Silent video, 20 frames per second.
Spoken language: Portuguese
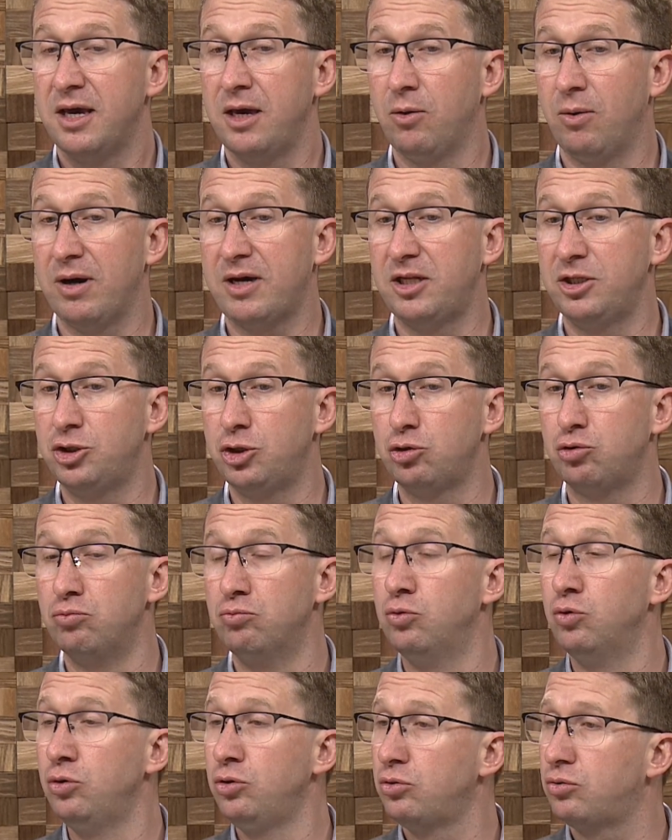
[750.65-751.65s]
Eu
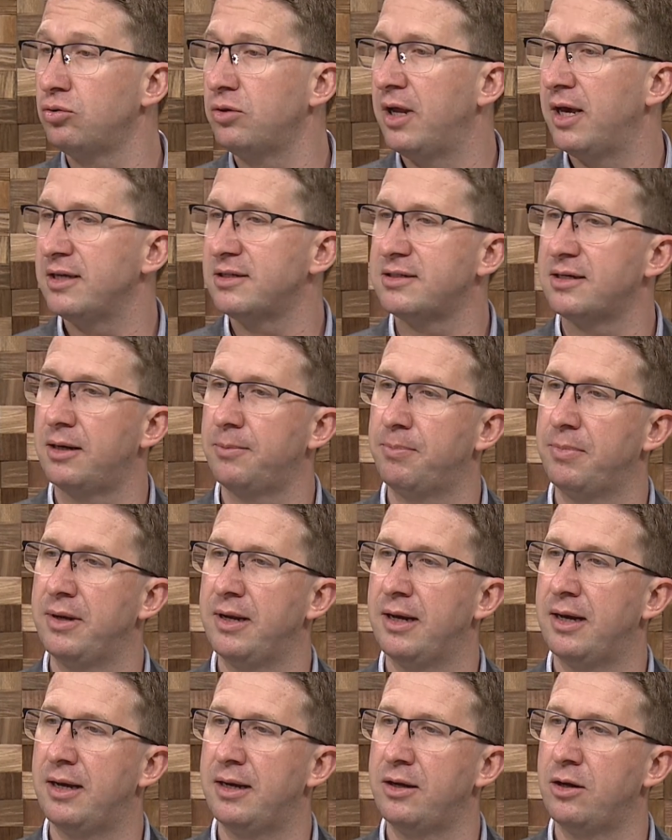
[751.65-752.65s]
acredito muito nessa,
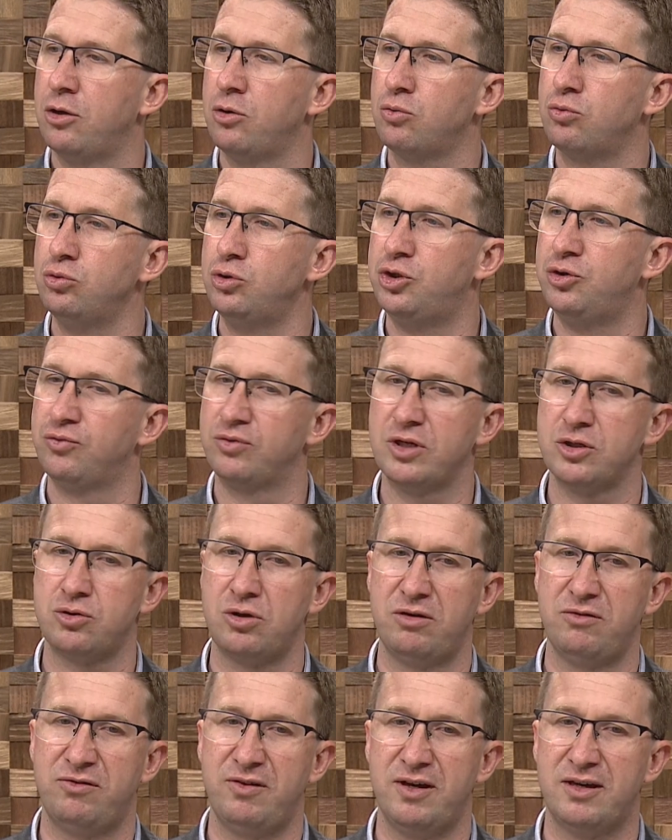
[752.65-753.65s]
na, no cultivo
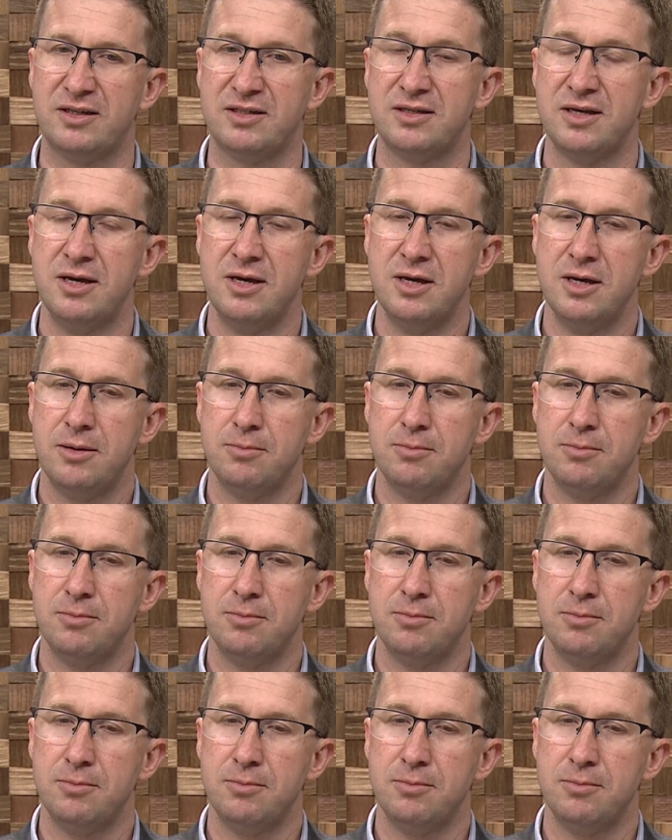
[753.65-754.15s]
das oliveiras,